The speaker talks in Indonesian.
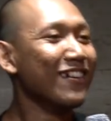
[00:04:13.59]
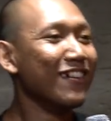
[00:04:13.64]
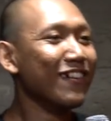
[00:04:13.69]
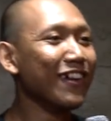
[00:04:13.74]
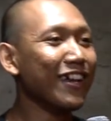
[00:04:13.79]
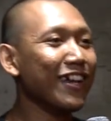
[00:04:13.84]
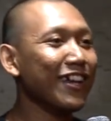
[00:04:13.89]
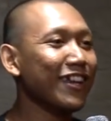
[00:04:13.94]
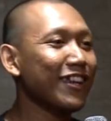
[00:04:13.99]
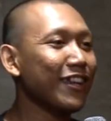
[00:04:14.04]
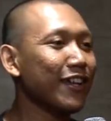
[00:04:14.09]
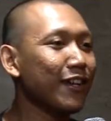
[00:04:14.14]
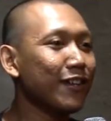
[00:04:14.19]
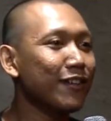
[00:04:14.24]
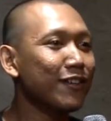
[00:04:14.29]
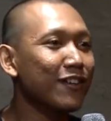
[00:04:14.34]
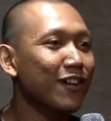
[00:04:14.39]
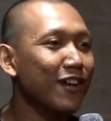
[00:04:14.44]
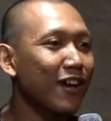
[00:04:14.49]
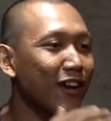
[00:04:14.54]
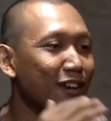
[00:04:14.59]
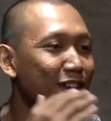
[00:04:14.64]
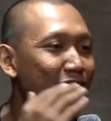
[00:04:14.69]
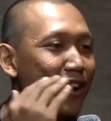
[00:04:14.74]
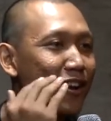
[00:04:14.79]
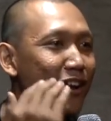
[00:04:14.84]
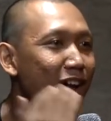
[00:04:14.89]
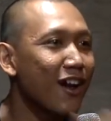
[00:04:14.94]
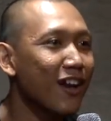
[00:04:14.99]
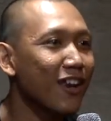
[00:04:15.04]
Ini
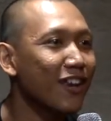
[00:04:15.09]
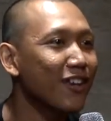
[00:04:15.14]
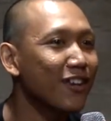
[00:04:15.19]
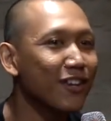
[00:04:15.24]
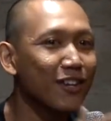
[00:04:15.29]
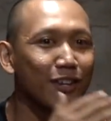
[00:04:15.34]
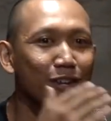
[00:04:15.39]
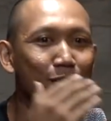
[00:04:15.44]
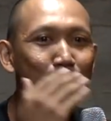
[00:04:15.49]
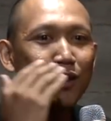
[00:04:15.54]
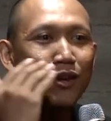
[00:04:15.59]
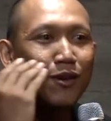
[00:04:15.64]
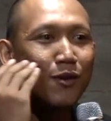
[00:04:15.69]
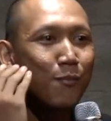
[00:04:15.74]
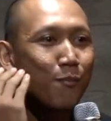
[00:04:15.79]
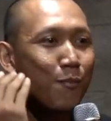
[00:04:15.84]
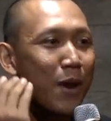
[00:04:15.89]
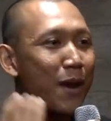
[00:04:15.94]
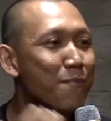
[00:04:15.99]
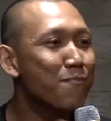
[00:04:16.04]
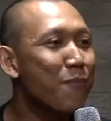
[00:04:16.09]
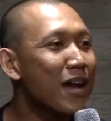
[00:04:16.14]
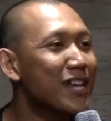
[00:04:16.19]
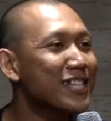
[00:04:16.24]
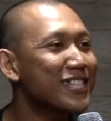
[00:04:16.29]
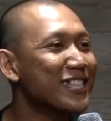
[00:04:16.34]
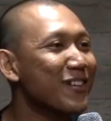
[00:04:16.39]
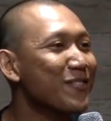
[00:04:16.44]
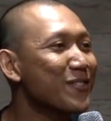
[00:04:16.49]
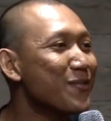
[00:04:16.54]
kalian hari ini
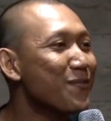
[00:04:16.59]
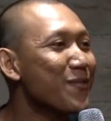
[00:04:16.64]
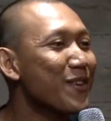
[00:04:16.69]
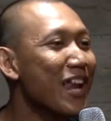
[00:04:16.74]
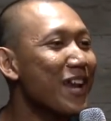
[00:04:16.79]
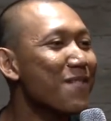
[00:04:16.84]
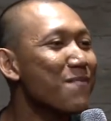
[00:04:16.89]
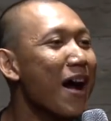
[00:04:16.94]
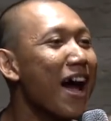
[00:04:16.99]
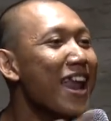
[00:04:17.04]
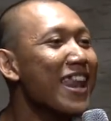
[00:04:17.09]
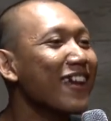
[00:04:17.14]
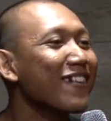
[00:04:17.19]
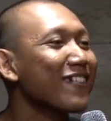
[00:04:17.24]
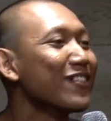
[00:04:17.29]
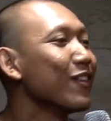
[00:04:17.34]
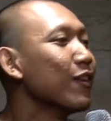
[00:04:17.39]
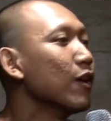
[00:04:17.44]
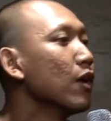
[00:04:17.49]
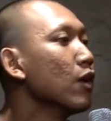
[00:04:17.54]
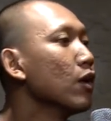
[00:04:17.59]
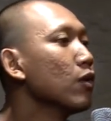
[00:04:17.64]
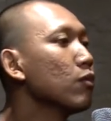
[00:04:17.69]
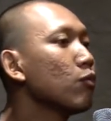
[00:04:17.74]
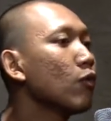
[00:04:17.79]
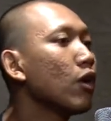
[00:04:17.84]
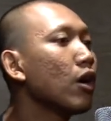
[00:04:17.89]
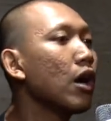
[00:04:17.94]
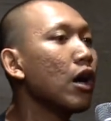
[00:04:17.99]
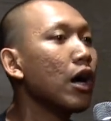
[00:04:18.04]
bebas jam 9 balik. Gitu.
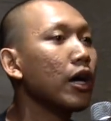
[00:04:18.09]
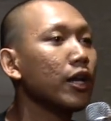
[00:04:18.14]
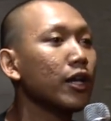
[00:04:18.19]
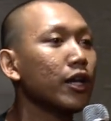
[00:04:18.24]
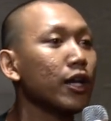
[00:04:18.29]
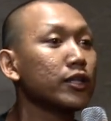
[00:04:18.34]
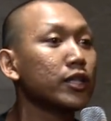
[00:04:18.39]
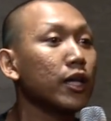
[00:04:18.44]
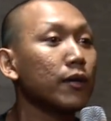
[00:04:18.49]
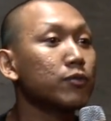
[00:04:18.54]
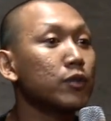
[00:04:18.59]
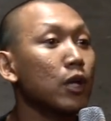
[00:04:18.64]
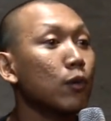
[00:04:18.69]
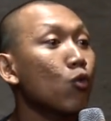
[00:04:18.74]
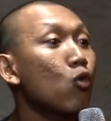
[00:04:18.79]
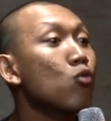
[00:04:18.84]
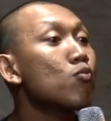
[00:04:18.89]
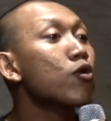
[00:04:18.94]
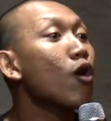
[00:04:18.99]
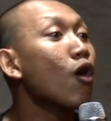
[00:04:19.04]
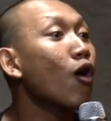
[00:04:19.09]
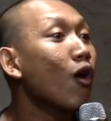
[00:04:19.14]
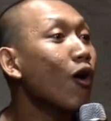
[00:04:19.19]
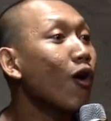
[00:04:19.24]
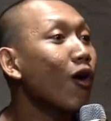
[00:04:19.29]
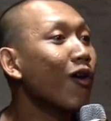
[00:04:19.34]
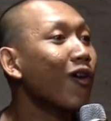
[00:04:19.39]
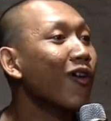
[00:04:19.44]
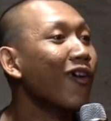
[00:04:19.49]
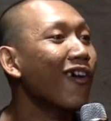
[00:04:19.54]
Wah, ada yang siap-siap
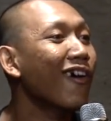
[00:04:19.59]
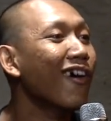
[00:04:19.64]
umroh.